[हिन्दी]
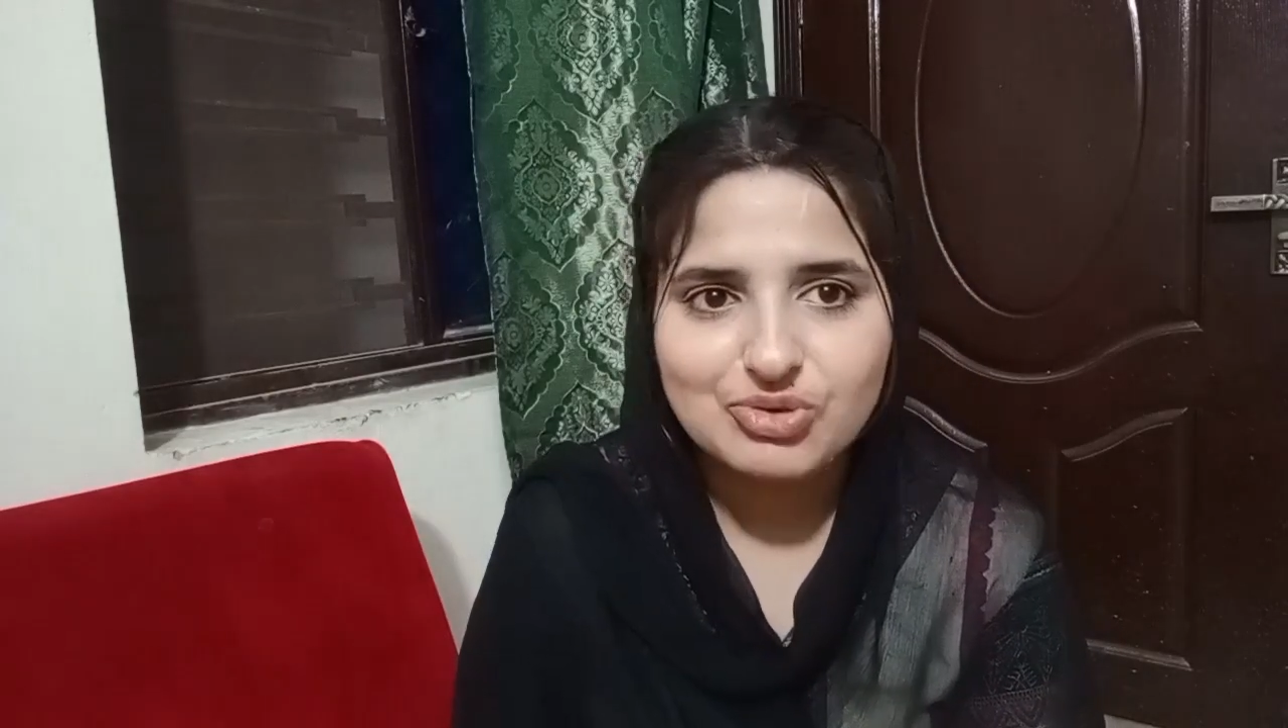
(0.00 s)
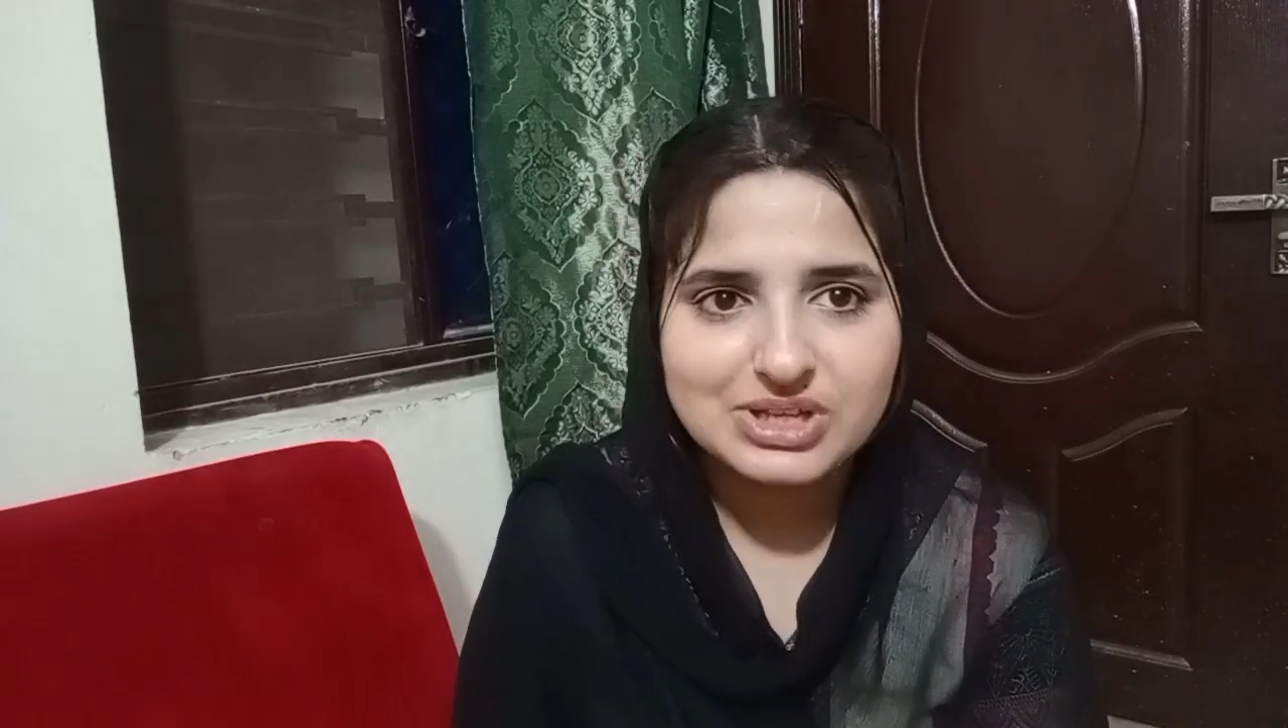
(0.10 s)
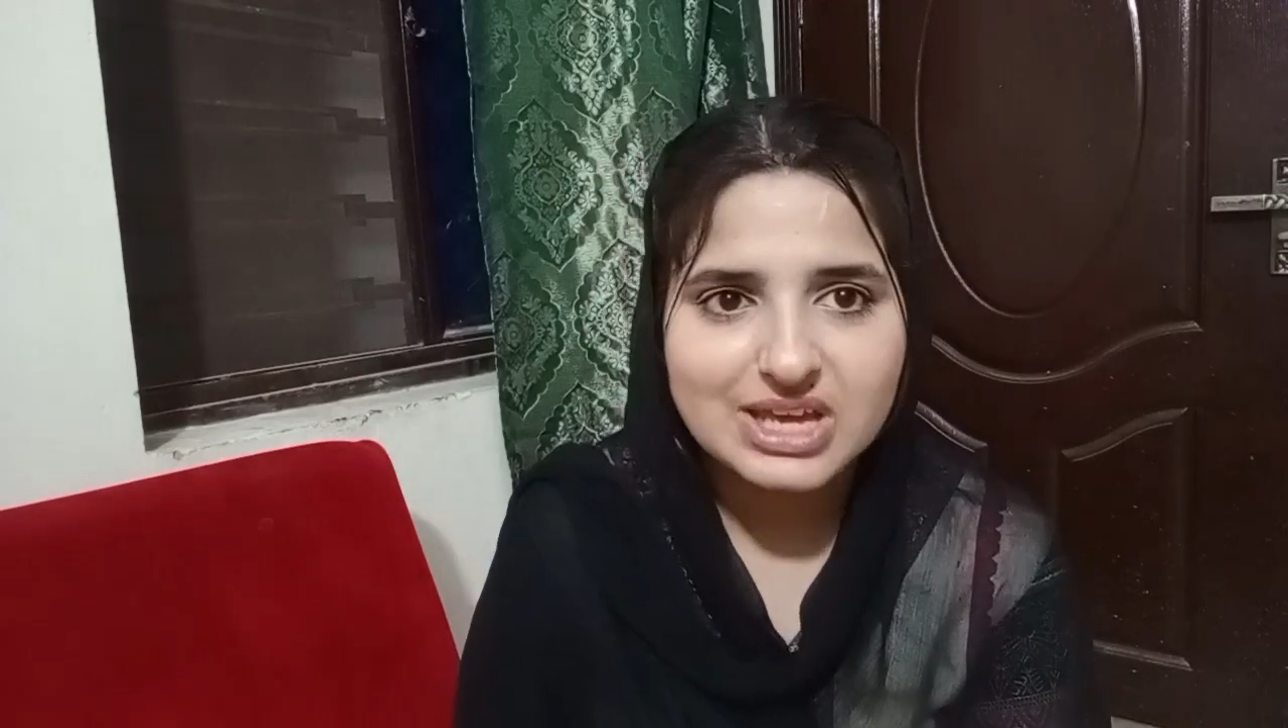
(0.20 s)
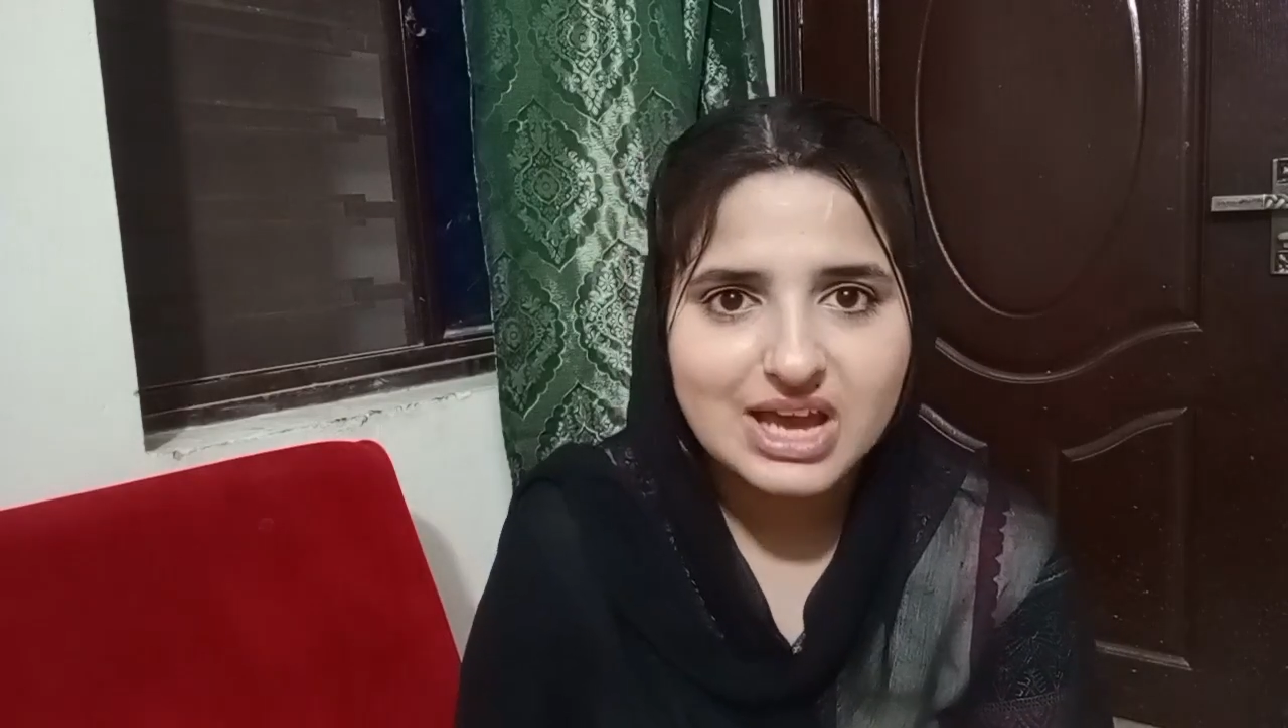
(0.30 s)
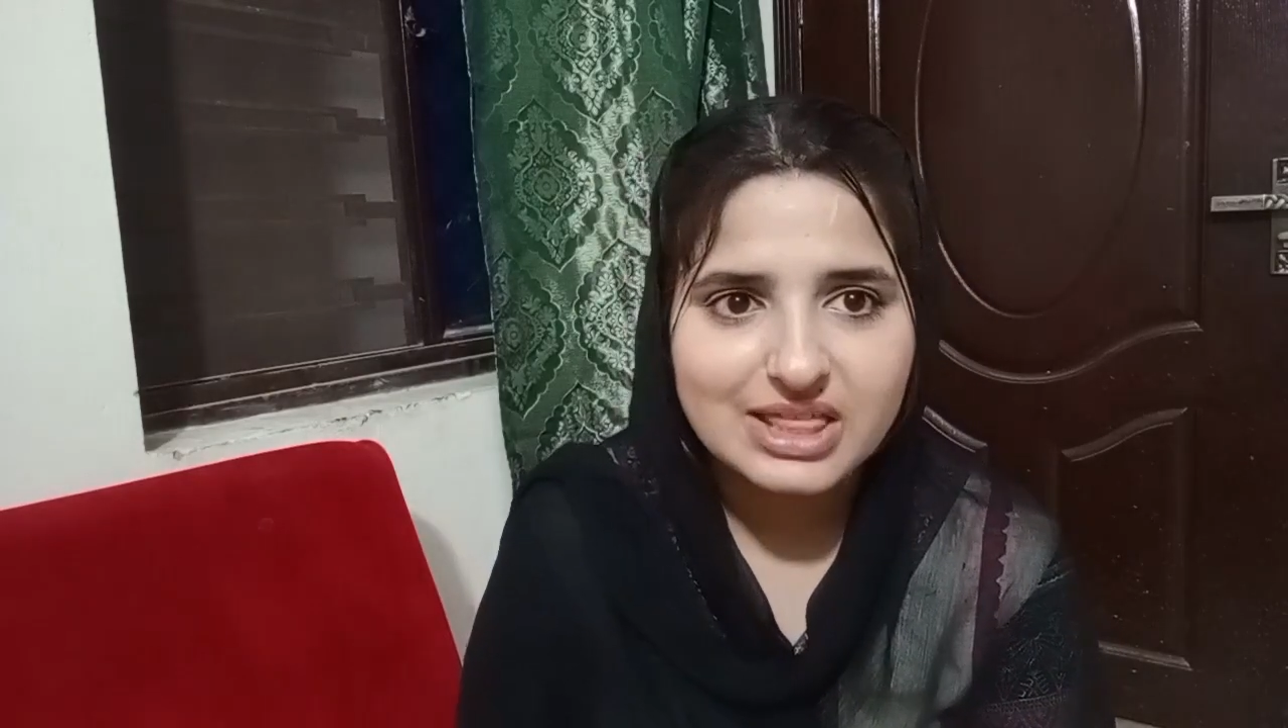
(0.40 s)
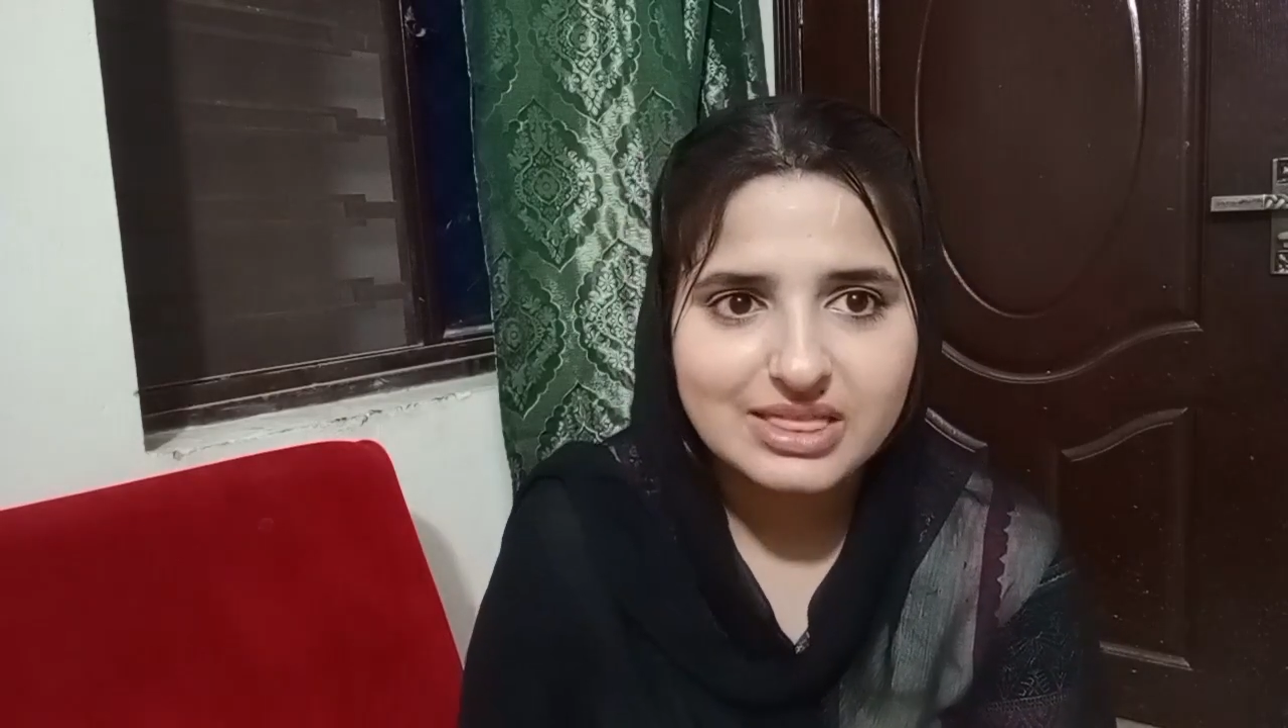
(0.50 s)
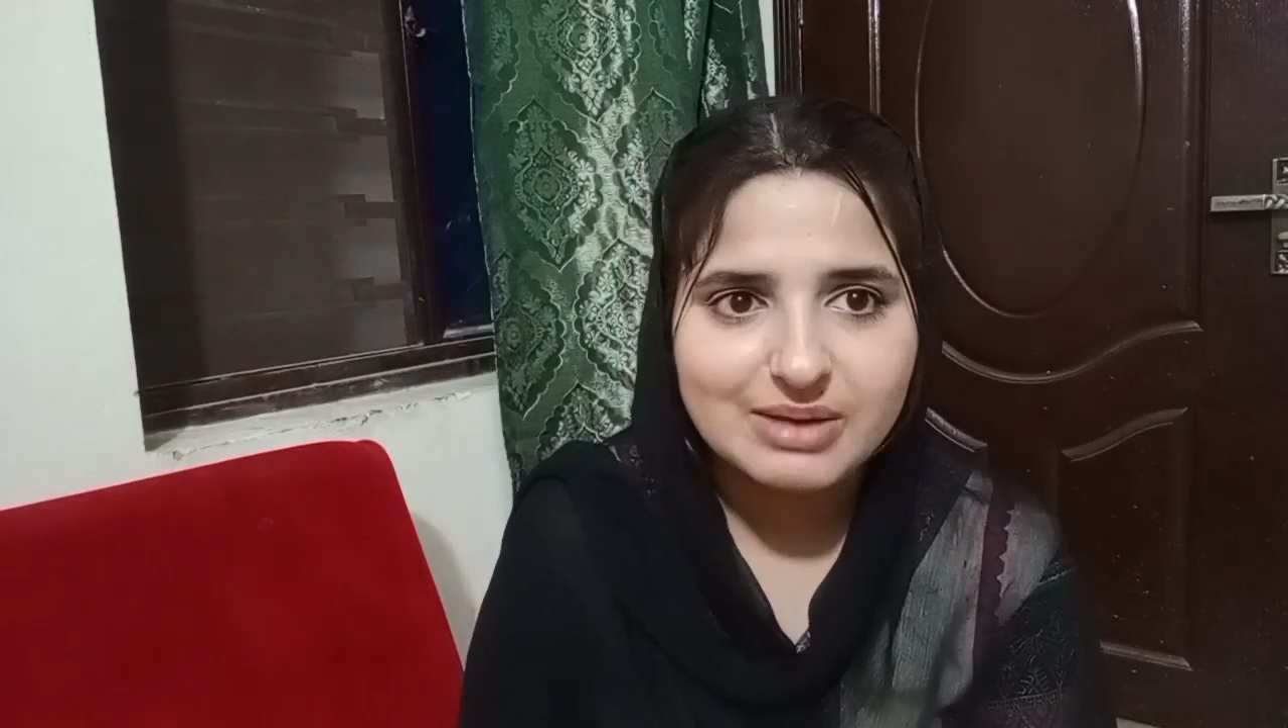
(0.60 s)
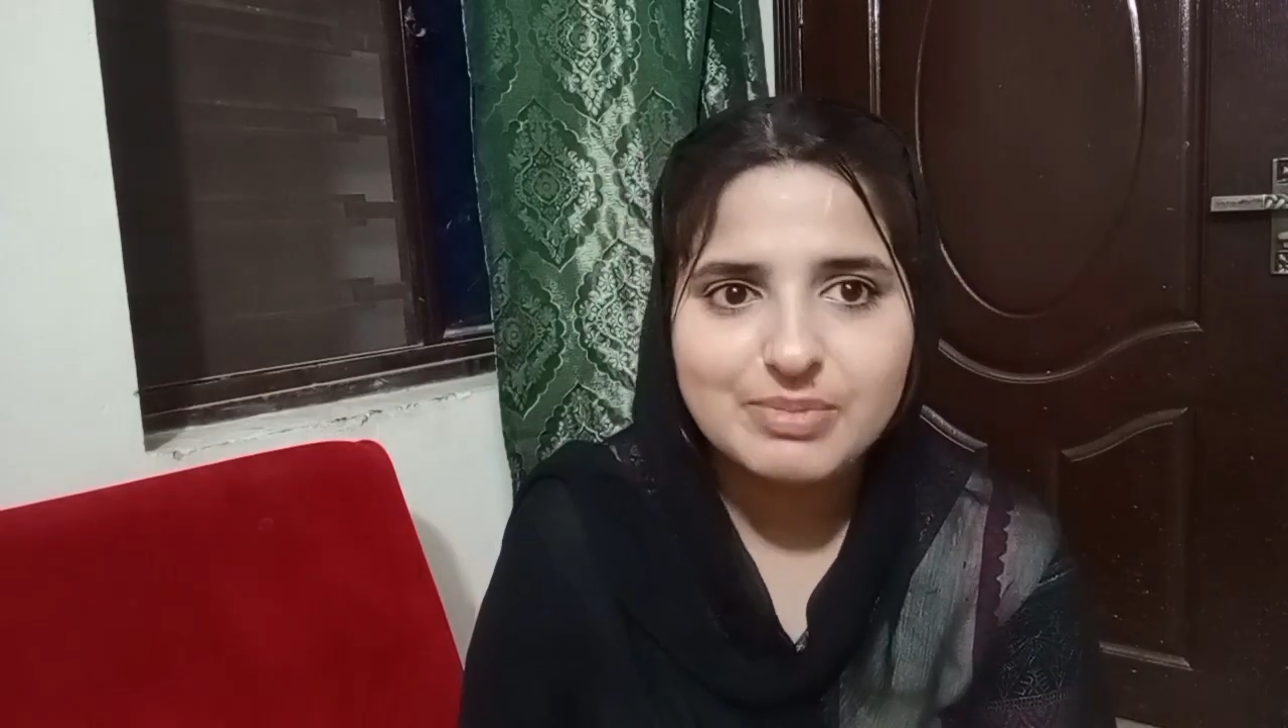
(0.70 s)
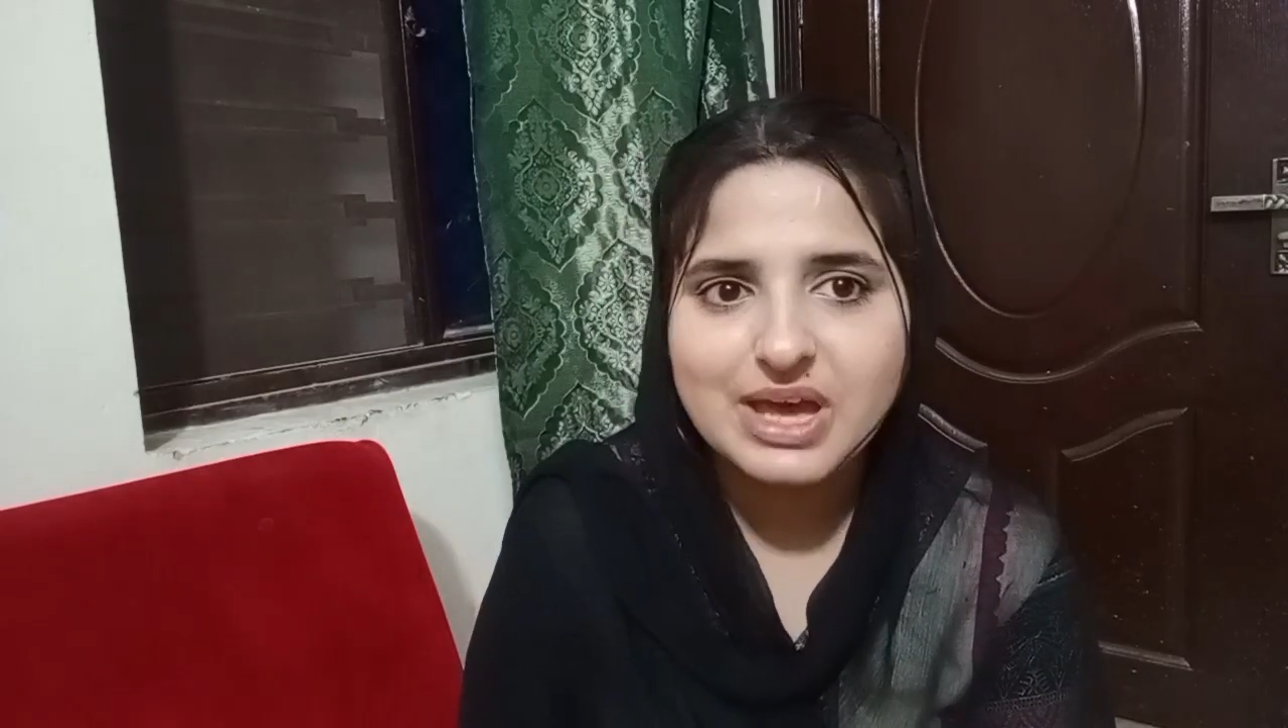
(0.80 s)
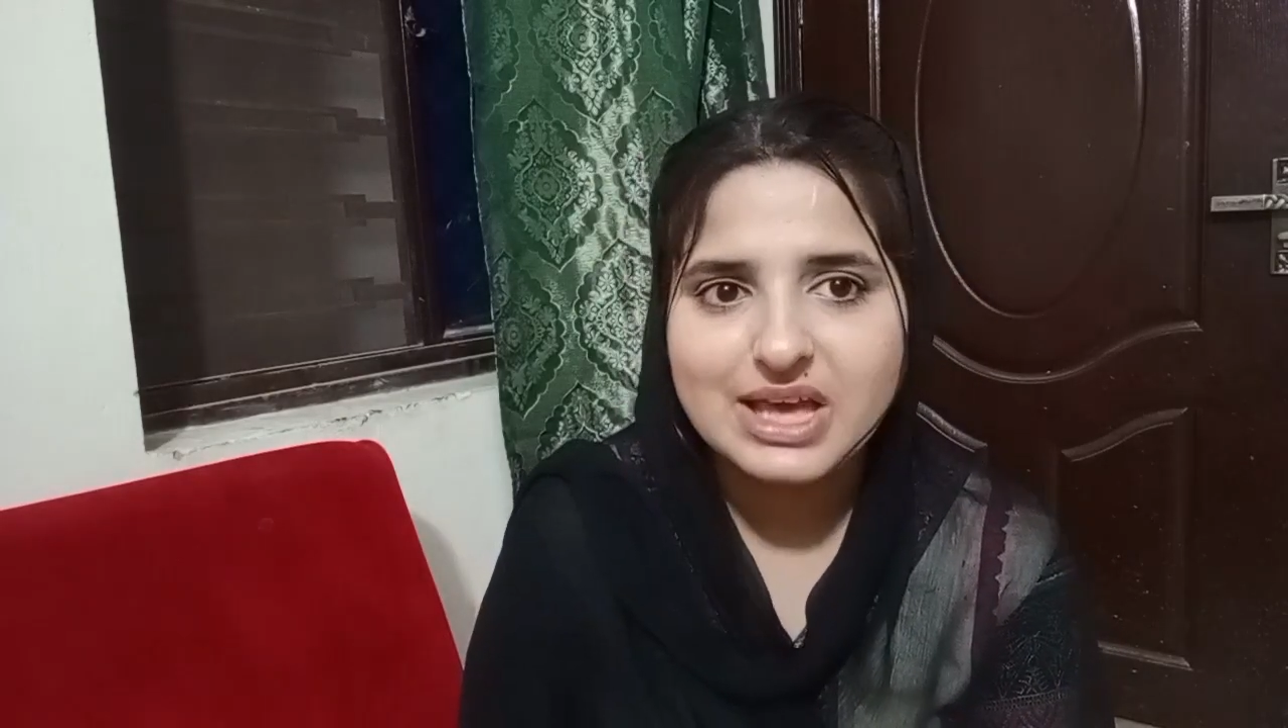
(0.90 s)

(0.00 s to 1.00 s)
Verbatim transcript: उनके अदब